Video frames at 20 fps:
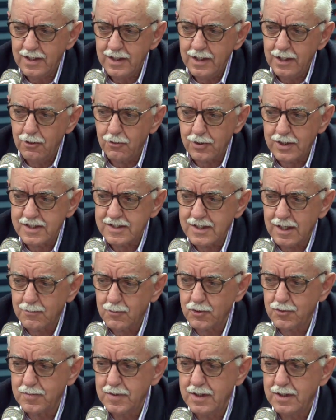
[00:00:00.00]
Y lo que
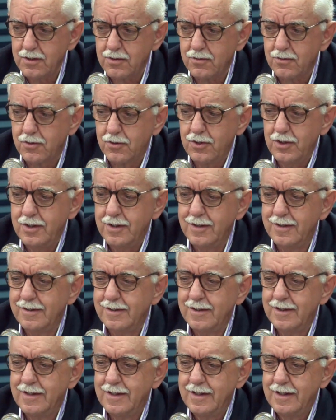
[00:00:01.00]
estamos viendo hoy
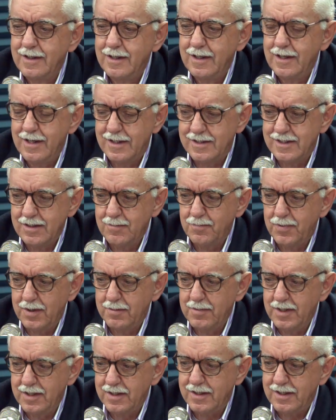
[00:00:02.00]
es
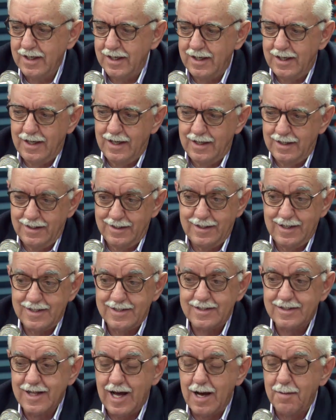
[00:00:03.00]
simplemente el
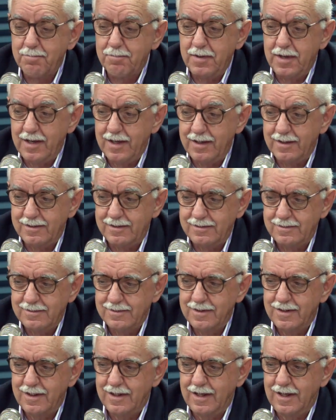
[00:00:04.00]
destape
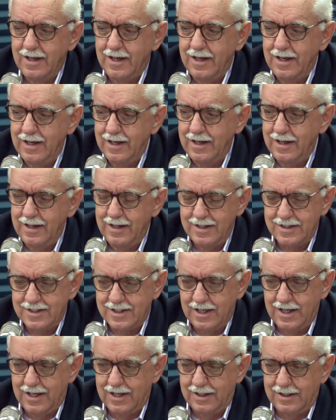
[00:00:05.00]
de
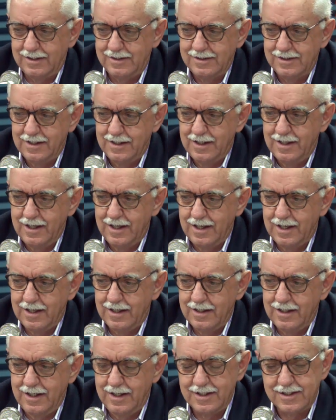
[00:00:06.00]
esa,
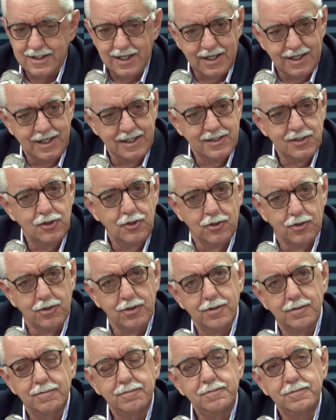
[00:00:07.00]
de esa
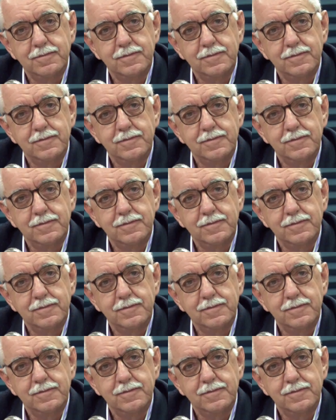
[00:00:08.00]
gestión